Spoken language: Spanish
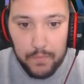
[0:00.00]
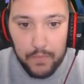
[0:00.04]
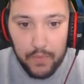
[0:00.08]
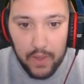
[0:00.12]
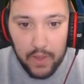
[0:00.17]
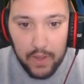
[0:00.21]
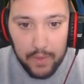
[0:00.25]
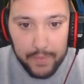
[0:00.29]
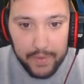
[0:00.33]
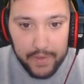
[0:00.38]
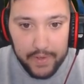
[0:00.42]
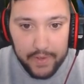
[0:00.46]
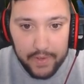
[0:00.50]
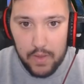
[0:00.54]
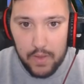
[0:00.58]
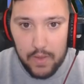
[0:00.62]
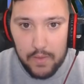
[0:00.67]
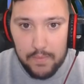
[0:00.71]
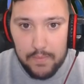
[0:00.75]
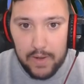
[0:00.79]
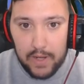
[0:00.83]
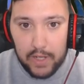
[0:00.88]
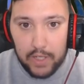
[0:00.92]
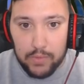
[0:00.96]
A ver,
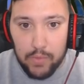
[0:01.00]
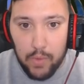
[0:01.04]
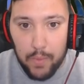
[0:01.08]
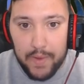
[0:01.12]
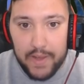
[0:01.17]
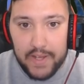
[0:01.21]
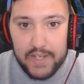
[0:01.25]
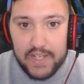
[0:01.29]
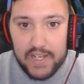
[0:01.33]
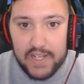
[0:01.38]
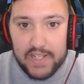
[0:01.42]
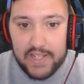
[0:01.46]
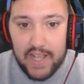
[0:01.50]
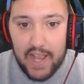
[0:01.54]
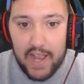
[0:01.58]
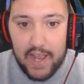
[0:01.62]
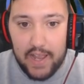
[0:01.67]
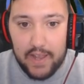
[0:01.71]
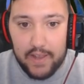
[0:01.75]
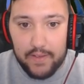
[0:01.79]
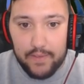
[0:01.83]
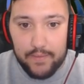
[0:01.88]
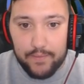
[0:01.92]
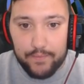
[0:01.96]
vale, como veis
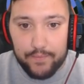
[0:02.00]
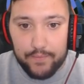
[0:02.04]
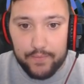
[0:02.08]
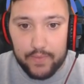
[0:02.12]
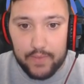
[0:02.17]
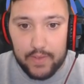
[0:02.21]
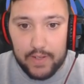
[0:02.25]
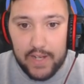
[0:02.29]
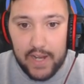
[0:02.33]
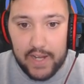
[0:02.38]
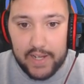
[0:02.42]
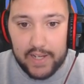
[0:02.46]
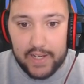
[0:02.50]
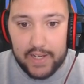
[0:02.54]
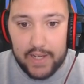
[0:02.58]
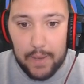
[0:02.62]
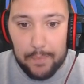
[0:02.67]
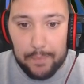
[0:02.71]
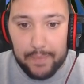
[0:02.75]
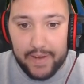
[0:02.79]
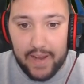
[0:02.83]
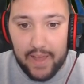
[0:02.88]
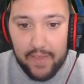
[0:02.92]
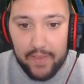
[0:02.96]
está la
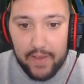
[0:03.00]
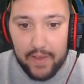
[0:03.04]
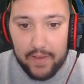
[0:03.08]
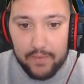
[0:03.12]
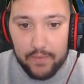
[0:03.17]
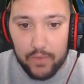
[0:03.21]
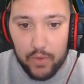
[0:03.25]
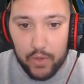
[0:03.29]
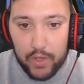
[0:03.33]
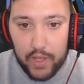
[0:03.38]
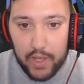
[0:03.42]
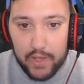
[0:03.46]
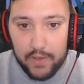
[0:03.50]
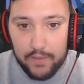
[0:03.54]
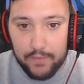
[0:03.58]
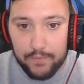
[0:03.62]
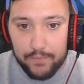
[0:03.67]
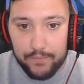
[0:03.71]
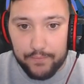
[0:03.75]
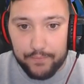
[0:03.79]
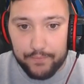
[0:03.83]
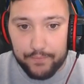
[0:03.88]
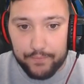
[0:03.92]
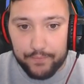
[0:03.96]
regla parada, ok
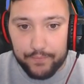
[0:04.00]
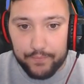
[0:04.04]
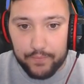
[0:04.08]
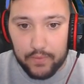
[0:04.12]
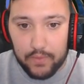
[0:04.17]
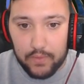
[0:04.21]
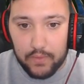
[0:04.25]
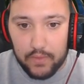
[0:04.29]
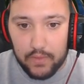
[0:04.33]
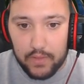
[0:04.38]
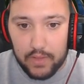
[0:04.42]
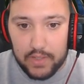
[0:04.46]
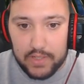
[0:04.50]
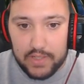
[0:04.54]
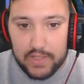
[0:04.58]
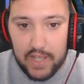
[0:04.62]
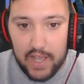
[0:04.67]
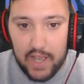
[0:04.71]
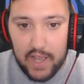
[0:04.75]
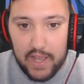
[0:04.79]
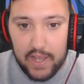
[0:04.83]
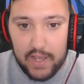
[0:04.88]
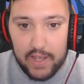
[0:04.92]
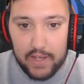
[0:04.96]

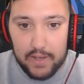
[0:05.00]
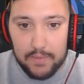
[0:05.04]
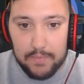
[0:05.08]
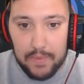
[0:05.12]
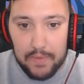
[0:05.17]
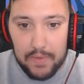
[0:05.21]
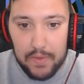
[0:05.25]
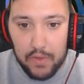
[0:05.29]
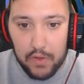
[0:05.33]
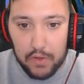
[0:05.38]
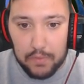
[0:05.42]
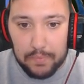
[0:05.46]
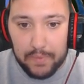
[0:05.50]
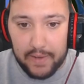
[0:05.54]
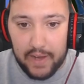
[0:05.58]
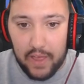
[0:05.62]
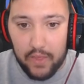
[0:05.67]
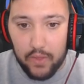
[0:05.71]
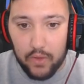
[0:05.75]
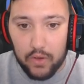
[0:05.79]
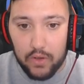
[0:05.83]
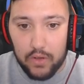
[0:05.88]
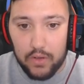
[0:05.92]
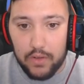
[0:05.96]
Está el medidor
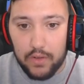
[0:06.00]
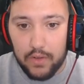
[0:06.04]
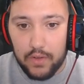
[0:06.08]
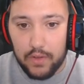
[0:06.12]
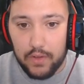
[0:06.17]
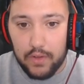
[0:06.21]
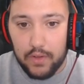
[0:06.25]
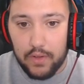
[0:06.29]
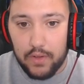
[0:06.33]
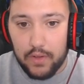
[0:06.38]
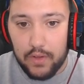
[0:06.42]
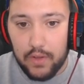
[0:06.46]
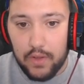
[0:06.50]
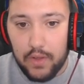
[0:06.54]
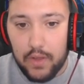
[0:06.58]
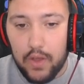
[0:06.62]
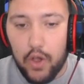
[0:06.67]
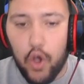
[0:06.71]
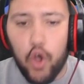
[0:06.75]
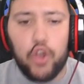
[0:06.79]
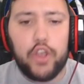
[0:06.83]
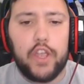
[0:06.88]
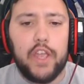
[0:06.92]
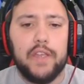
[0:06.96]
parado
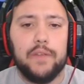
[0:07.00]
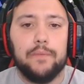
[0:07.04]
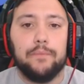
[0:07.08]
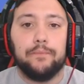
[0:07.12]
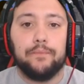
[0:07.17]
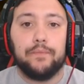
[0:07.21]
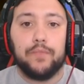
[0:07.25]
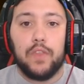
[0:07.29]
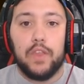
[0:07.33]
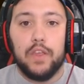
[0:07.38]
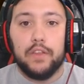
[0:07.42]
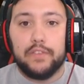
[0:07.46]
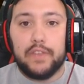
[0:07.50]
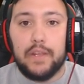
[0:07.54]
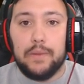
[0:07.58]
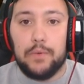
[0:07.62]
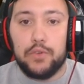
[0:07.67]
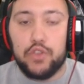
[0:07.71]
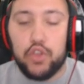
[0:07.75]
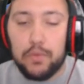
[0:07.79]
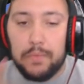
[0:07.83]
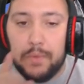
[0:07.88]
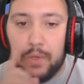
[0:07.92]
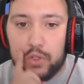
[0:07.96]
Ok,
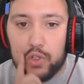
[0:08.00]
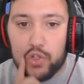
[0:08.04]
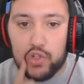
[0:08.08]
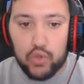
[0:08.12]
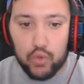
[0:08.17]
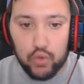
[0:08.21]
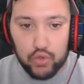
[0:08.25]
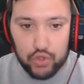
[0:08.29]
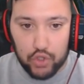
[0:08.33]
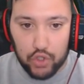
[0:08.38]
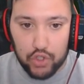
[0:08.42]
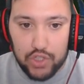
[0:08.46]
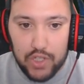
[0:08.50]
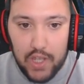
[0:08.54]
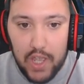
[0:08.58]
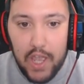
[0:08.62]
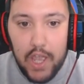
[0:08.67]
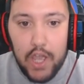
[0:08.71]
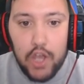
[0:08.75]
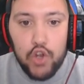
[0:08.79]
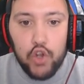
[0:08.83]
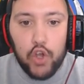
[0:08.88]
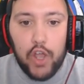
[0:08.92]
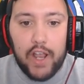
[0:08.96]
tenemos dos minutos justos
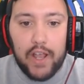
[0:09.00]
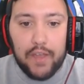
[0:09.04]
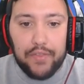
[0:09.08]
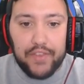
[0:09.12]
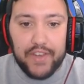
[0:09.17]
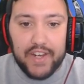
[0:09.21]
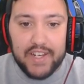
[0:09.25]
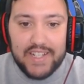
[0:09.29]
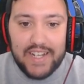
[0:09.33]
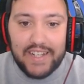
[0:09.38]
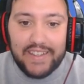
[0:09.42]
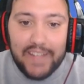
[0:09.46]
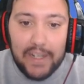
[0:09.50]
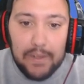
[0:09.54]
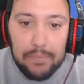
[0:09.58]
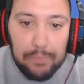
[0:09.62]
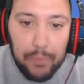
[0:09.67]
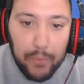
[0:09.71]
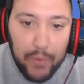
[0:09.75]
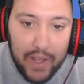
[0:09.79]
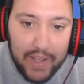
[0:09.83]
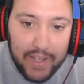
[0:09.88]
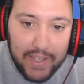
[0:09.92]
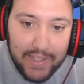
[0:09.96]
Lo que hay que hacer es saltar
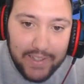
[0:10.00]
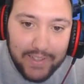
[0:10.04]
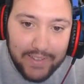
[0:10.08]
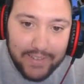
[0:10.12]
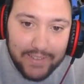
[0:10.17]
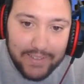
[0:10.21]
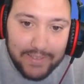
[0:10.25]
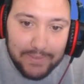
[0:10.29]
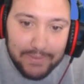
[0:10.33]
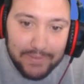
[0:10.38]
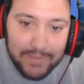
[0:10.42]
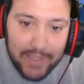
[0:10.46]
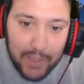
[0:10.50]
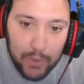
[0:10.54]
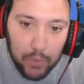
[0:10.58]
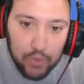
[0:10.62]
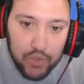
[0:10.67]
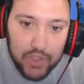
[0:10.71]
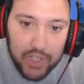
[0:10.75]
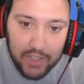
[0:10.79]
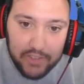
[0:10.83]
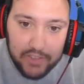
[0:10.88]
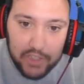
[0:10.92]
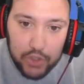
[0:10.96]
por aquí Dar un
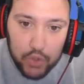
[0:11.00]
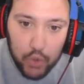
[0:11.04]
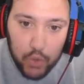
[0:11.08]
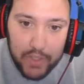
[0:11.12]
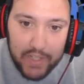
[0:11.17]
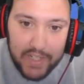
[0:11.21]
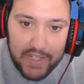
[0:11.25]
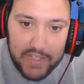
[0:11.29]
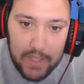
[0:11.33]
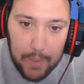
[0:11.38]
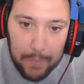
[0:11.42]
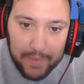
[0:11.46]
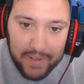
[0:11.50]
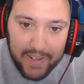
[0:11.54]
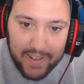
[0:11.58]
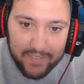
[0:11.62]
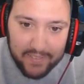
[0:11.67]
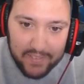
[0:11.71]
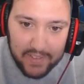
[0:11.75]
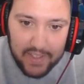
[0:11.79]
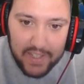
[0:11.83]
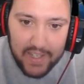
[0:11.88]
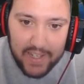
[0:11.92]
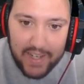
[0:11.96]
saltito en esta pared
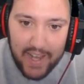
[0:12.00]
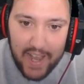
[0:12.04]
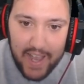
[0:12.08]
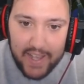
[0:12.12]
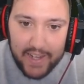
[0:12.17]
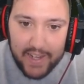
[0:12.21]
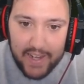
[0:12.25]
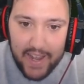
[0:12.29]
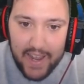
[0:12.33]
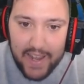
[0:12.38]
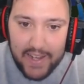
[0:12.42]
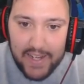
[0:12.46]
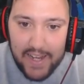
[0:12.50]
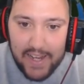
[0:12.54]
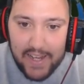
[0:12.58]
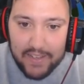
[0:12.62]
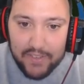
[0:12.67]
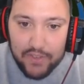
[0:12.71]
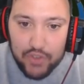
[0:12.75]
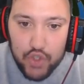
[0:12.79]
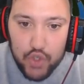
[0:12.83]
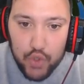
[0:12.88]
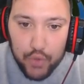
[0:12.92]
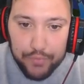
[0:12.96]
y caer en el
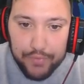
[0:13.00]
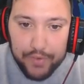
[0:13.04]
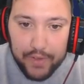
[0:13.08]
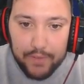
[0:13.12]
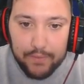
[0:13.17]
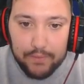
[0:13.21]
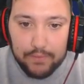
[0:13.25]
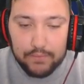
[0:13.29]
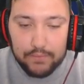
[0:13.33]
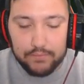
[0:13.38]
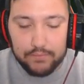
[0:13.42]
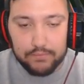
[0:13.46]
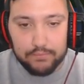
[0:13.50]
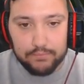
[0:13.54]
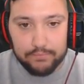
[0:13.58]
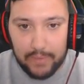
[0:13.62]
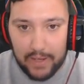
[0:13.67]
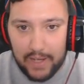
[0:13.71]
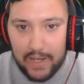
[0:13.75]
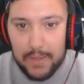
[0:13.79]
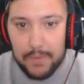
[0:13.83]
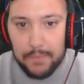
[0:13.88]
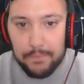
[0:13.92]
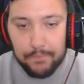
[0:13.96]
enchufe
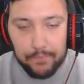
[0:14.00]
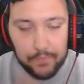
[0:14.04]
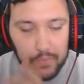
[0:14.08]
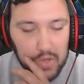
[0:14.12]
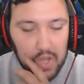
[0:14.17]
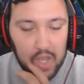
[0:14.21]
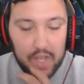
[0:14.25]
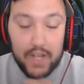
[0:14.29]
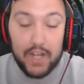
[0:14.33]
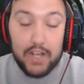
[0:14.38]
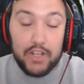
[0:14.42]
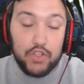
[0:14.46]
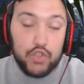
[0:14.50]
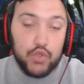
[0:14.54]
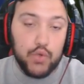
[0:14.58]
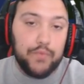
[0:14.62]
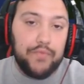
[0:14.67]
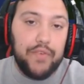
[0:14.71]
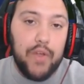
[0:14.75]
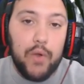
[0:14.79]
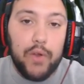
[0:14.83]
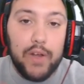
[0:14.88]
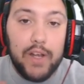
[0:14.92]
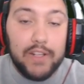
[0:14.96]
¿Vale? En el
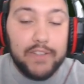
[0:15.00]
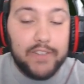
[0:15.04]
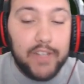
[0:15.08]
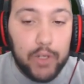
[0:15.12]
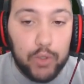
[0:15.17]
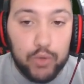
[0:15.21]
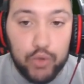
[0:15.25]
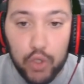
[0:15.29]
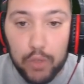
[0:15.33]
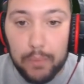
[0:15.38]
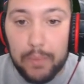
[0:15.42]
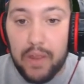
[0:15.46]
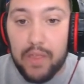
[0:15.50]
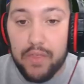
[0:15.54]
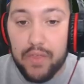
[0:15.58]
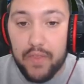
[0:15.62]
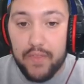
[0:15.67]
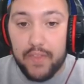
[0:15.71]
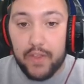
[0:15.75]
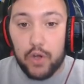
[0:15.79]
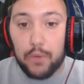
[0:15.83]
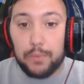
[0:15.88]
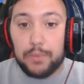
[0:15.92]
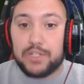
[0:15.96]
enchufe o en el interruptor para
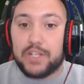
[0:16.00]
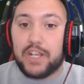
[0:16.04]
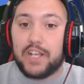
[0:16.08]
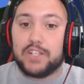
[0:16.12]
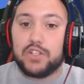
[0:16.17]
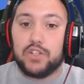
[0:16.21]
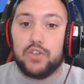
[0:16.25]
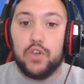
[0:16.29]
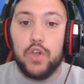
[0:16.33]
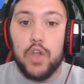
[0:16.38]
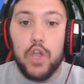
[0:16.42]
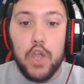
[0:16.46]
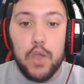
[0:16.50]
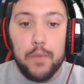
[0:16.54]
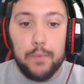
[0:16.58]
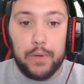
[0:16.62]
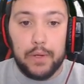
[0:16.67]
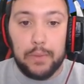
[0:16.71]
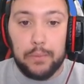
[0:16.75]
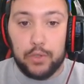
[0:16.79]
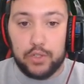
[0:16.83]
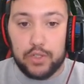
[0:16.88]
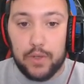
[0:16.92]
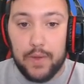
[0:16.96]
encenderlo por si acaso
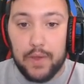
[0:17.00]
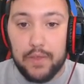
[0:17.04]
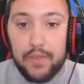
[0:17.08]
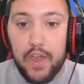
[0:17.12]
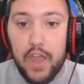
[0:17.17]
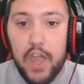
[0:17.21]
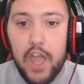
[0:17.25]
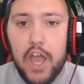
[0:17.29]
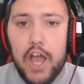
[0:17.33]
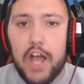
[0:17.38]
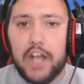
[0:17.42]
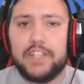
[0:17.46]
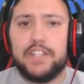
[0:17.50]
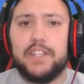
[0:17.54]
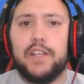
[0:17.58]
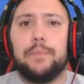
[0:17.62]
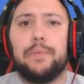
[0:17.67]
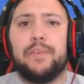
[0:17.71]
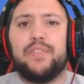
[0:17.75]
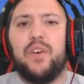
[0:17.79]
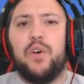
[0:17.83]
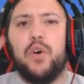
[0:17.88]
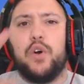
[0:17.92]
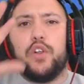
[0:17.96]
morimos otra vez Así que
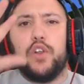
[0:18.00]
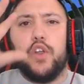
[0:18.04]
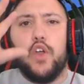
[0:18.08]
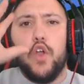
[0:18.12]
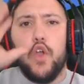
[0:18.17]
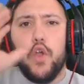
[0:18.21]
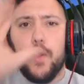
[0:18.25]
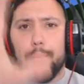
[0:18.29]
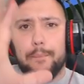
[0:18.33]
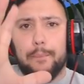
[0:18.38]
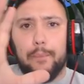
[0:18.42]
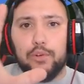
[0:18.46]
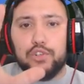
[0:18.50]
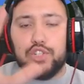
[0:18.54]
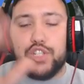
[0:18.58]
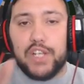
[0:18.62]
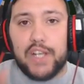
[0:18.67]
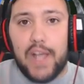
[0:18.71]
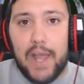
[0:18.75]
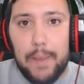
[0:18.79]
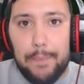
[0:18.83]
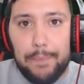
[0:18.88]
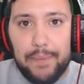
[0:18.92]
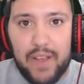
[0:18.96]
por favor,
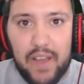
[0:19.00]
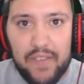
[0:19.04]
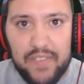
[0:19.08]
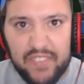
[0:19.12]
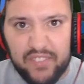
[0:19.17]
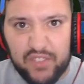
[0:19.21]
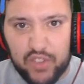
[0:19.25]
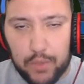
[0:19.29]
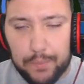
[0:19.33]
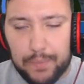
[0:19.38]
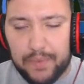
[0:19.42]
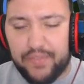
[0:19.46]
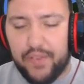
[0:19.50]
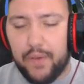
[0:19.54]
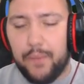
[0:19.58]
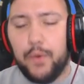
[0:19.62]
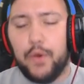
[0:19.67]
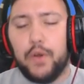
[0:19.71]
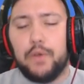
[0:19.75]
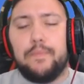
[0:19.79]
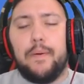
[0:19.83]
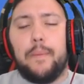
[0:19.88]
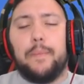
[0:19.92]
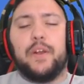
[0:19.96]
música épica dentro, por
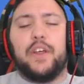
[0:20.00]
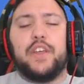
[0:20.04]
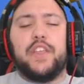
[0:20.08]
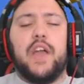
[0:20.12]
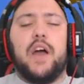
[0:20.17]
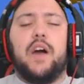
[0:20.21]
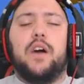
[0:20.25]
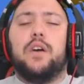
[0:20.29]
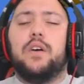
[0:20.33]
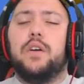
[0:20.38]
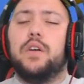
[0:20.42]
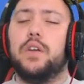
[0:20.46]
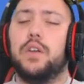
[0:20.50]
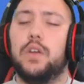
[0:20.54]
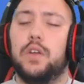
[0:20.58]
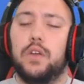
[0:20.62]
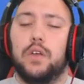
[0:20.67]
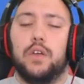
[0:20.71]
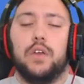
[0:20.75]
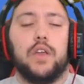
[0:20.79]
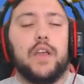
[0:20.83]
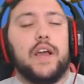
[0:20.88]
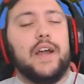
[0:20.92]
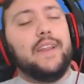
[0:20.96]
favor, vamos allá
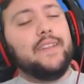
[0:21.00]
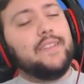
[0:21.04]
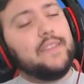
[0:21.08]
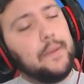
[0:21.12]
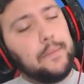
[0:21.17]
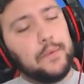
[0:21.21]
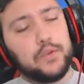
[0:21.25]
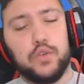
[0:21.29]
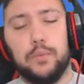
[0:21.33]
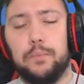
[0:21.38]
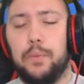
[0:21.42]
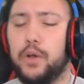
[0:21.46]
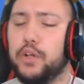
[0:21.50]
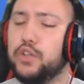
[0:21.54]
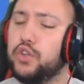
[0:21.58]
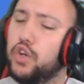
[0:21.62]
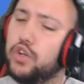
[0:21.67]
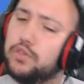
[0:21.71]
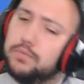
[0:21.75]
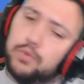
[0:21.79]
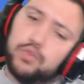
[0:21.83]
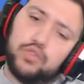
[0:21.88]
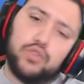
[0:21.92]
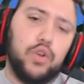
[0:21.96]
Calentamos un poquito
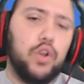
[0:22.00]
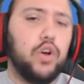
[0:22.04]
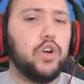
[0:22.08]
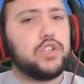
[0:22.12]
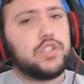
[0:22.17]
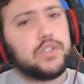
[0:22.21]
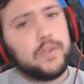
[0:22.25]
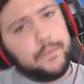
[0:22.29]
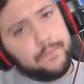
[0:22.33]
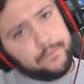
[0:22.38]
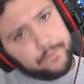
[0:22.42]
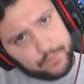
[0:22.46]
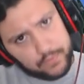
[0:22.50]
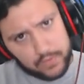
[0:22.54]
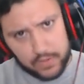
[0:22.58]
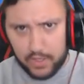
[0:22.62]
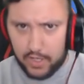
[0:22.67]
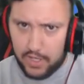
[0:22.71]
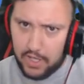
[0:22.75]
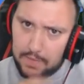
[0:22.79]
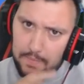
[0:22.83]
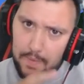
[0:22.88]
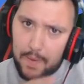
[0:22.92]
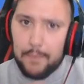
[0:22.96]
los músculos
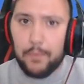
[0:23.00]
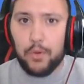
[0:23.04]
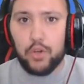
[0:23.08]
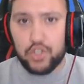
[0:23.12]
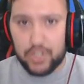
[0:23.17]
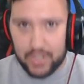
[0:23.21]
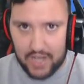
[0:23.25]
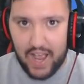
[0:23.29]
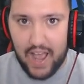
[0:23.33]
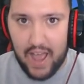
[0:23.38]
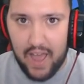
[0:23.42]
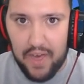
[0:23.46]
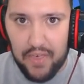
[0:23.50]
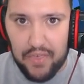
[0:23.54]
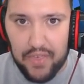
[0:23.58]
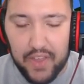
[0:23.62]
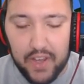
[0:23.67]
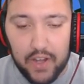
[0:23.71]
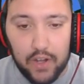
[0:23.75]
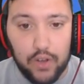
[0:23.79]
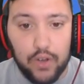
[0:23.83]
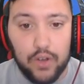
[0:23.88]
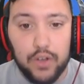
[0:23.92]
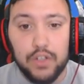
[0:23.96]
Y vamos a
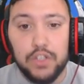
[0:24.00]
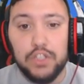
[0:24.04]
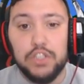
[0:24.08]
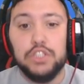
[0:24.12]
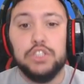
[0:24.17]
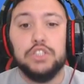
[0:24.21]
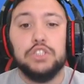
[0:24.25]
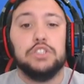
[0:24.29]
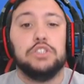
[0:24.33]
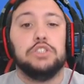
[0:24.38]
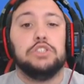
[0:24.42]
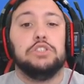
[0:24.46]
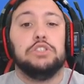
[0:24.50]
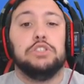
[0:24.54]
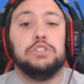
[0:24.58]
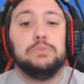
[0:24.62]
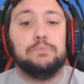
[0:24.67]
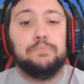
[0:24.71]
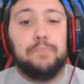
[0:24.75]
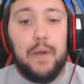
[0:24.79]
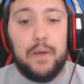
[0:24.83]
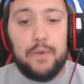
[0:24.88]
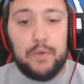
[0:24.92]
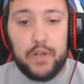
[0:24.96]
hacerlo
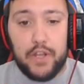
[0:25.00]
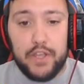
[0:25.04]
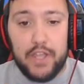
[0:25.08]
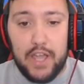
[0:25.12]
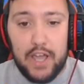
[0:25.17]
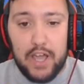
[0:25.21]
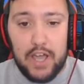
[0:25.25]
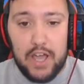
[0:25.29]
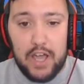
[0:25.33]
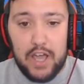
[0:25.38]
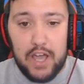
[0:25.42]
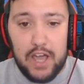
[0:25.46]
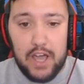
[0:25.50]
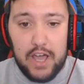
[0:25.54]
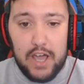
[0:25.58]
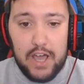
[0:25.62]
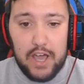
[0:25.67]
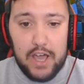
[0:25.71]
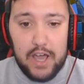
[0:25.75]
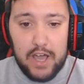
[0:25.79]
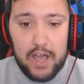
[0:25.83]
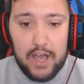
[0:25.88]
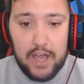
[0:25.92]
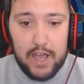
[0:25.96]
¡Vámonos
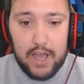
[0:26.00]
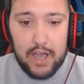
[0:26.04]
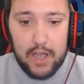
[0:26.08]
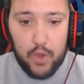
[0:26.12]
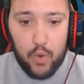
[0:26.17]
ya!